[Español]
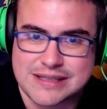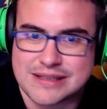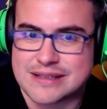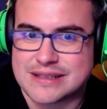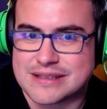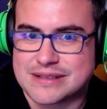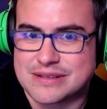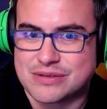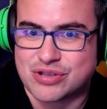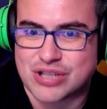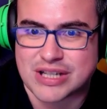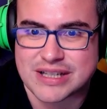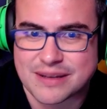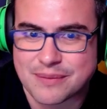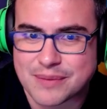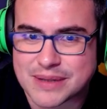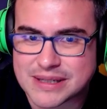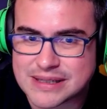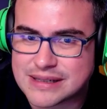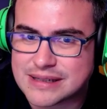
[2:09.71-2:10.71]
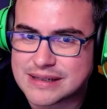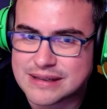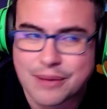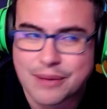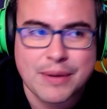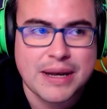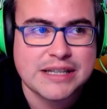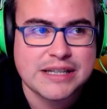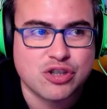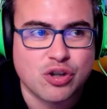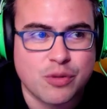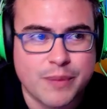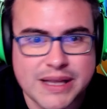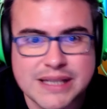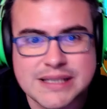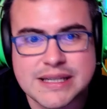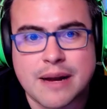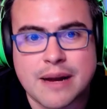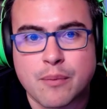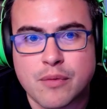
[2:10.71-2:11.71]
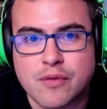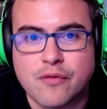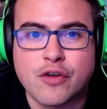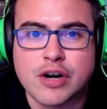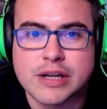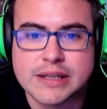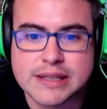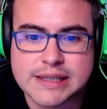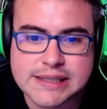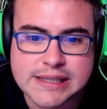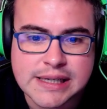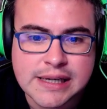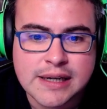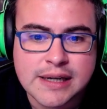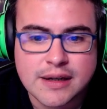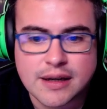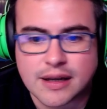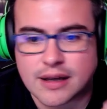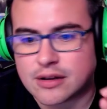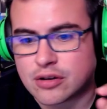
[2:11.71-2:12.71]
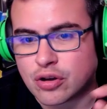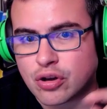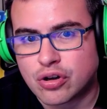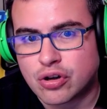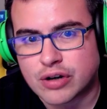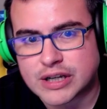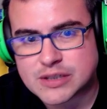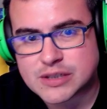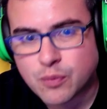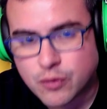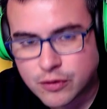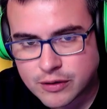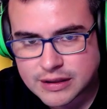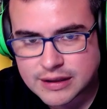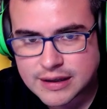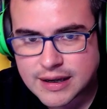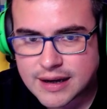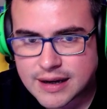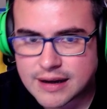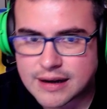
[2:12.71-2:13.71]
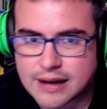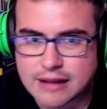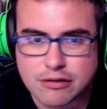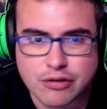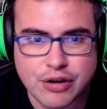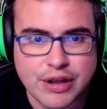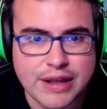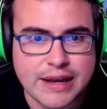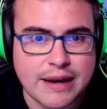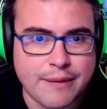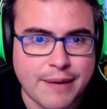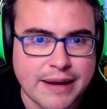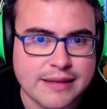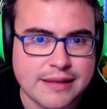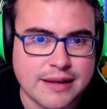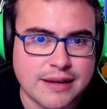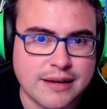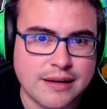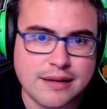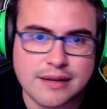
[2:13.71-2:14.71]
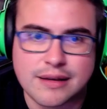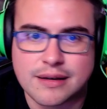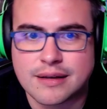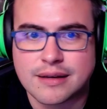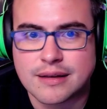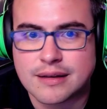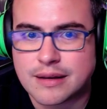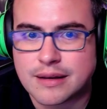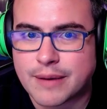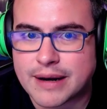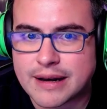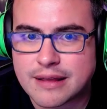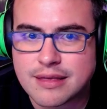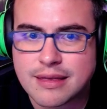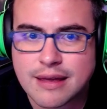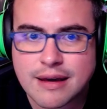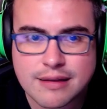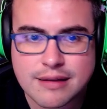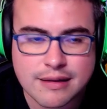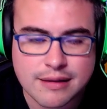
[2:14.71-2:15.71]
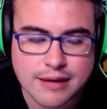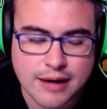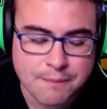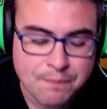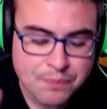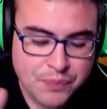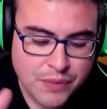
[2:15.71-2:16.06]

Eh, o sea, también, también las tormentas eran muy fuertes, todo lo que es Murcia, la zona del Levante, de, de Valencia, etcétera,